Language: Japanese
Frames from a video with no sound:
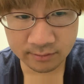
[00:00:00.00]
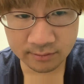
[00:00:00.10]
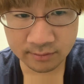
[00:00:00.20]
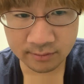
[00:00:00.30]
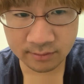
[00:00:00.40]

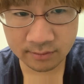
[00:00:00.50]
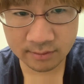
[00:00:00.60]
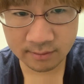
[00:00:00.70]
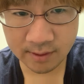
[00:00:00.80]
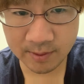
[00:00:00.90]
うん、
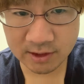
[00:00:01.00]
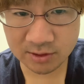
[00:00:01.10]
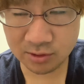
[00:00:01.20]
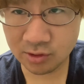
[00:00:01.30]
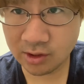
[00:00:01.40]
まあ
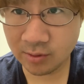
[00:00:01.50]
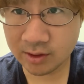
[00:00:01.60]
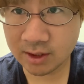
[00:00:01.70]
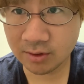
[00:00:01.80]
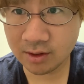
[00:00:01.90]
パチンコ業界終
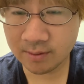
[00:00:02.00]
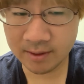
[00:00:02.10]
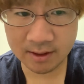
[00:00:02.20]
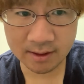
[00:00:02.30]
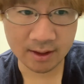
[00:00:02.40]
わったとか、
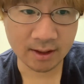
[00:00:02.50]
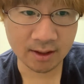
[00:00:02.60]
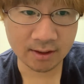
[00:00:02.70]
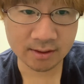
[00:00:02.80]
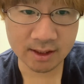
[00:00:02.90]
ま
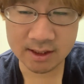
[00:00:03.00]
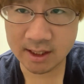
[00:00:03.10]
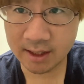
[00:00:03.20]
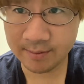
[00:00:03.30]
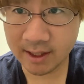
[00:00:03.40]
あ、あ全然
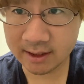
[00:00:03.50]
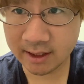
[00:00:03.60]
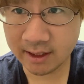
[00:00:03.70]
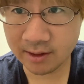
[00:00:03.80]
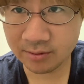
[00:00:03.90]
今勝て
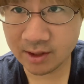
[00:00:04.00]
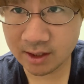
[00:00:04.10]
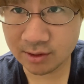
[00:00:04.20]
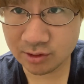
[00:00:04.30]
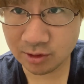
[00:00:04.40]
ねえよとか
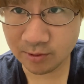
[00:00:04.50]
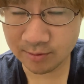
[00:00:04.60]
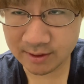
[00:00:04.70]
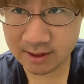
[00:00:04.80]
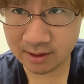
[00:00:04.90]
言う人もい
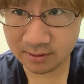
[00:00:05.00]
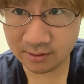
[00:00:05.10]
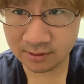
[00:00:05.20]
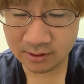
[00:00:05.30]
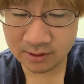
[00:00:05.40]
ますけ
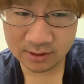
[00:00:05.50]
ど、